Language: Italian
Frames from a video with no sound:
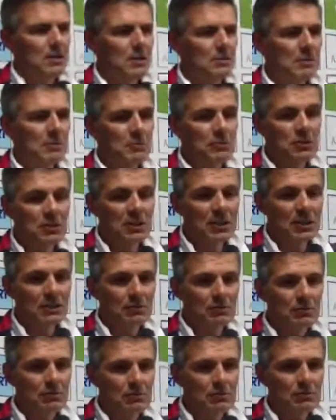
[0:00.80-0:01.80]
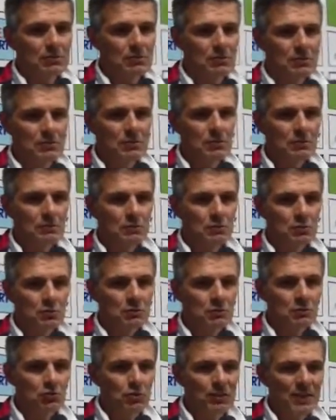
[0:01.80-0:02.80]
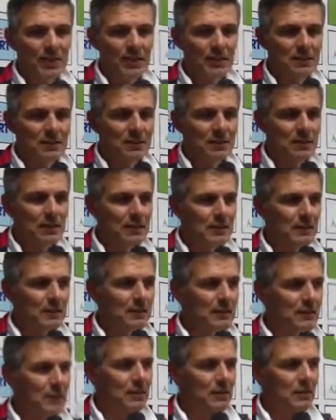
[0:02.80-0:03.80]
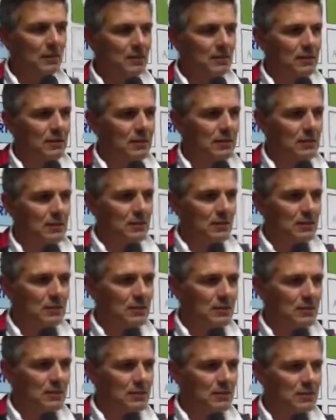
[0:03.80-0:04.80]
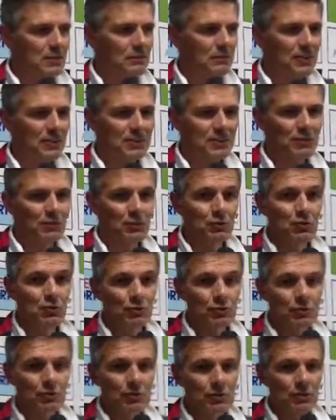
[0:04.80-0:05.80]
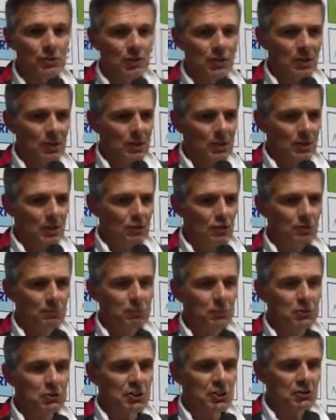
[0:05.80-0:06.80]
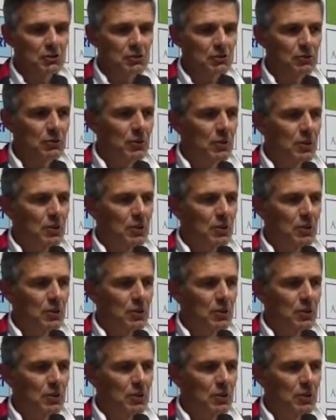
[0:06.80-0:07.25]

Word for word: abbiamo cercato di giocare anche in fase non solo di non possesso,